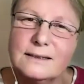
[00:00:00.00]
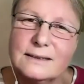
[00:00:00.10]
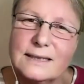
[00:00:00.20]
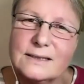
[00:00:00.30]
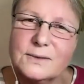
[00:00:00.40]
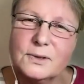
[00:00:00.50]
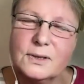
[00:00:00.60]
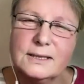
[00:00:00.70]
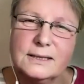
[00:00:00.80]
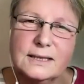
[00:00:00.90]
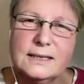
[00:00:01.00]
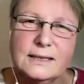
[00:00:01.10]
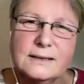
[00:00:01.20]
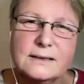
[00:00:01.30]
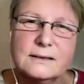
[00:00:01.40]
das wirklich
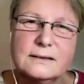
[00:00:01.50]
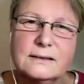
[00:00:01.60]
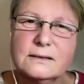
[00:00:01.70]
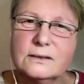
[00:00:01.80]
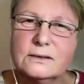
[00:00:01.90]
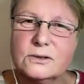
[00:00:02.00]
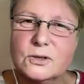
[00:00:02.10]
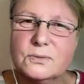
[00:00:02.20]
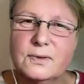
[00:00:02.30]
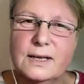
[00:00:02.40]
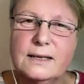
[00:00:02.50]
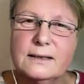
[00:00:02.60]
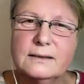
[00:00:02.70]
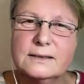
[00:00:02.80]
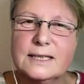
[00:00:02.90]
genießen zu
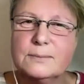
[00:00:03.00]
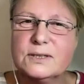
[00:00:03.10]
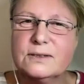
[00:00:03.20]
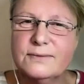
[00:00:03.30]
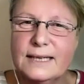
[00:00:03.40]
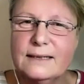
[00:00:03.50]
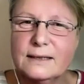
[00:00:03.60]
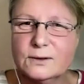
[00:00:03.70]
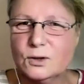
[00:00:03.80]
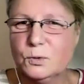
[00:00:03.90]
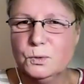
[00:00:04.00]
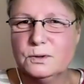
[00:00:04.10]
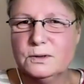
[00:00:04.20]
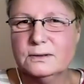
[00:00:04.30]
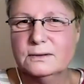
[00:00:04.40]
fliegen, selbst wenn der
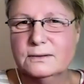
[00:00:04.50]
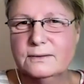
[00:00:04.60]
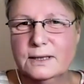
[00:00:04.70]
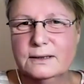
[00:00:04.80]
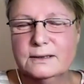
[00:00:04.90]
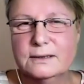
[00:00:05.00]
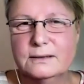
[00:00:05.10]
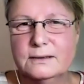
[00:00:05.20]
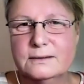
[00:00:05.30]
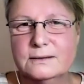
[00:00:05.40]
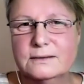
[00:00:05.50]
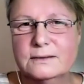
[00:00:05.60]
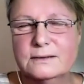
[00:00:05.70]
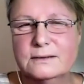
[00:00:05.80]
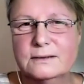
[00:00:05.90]
Tod wartet.
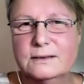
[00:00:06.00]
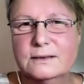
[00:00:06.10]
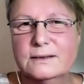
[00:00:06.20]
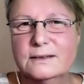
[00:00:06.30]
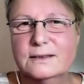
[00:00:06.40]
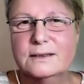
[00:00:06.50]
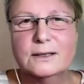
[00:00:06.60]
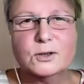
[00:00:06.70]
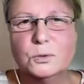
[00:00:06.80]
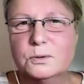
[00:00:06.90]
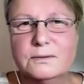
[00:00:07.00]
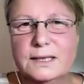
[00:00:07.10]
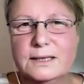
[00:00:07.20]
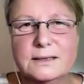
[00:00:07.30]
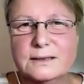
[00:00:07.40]
Der Tod
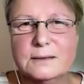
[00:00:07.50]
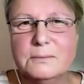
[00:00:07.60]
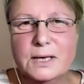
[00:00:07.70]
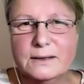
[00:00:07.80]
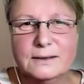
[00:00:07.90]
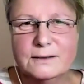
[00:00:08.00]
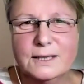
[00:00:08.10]
wartet immer, der